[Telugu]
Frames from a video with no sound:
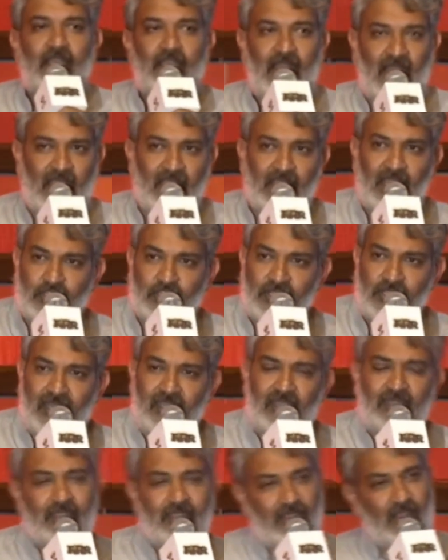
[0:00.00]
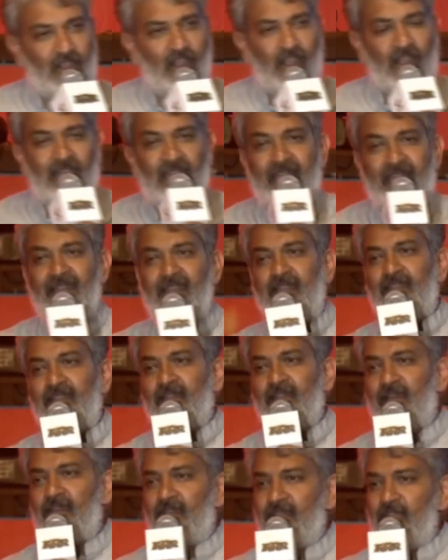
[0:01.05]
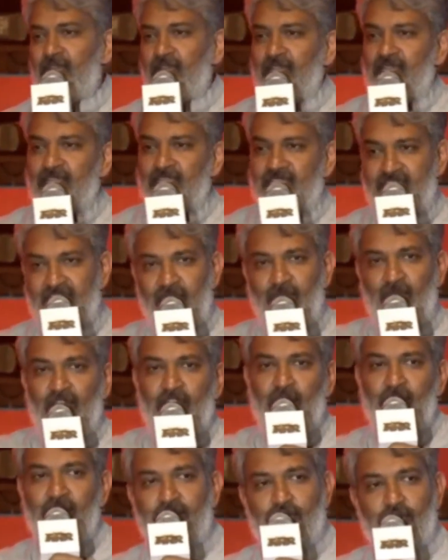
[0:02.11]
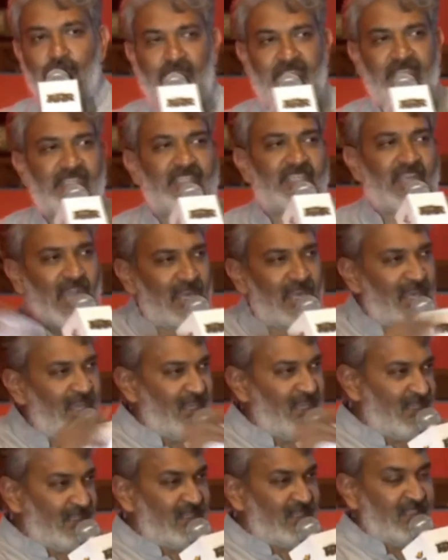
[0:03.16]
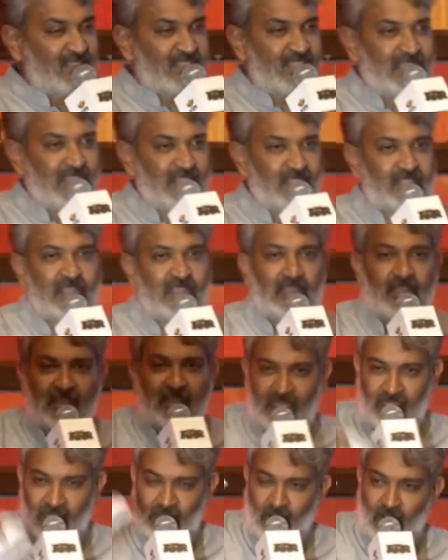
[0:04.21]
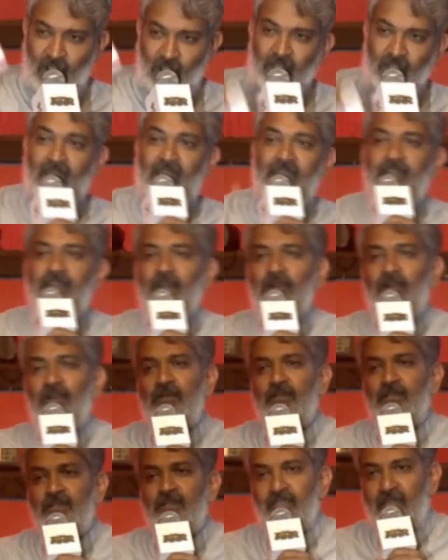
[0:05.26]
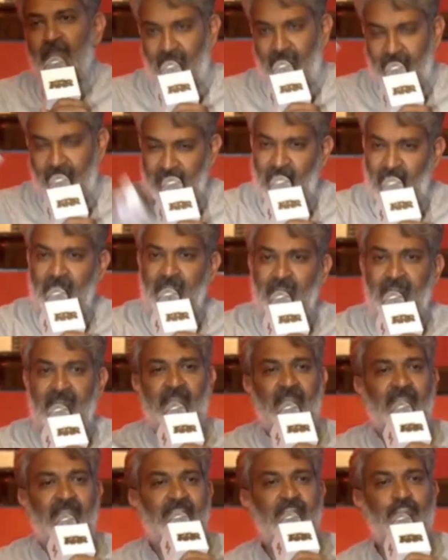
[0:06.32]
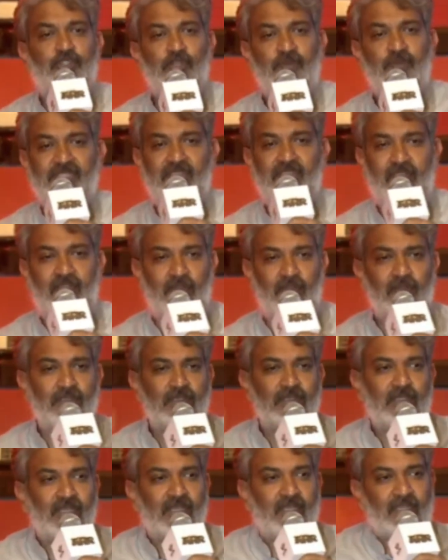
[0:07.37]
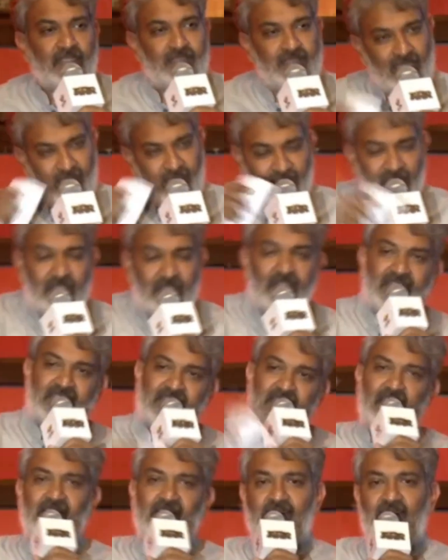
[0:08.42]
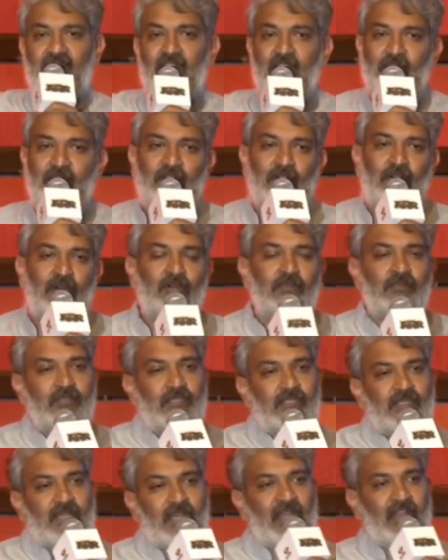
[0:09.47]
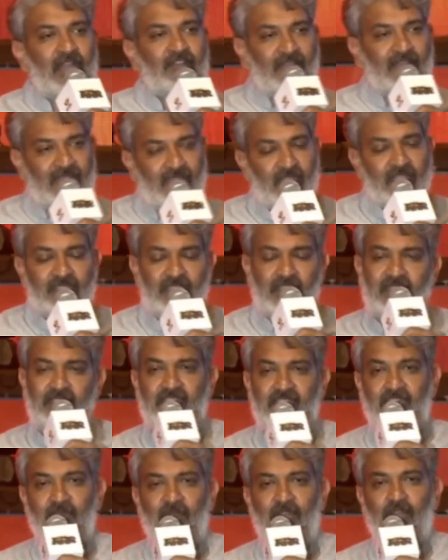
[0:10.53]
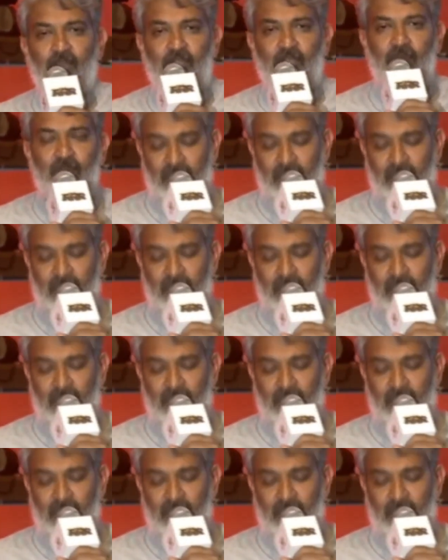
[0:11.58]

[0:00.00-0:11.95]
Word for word: నాగార్జున ఆన్లైన్ ఎడిటర్ సినిమాలో మీరు చూసే చాలా ఎడిటింగ్ సీన్స్ తను ఆన్లైన్లో అక్కడికక్కడ ఎడిట్ చేసి చూపించాడు తన వర్క్నే చాలాసార్లు మేము ఫైనల్ సినిమాలో కూడా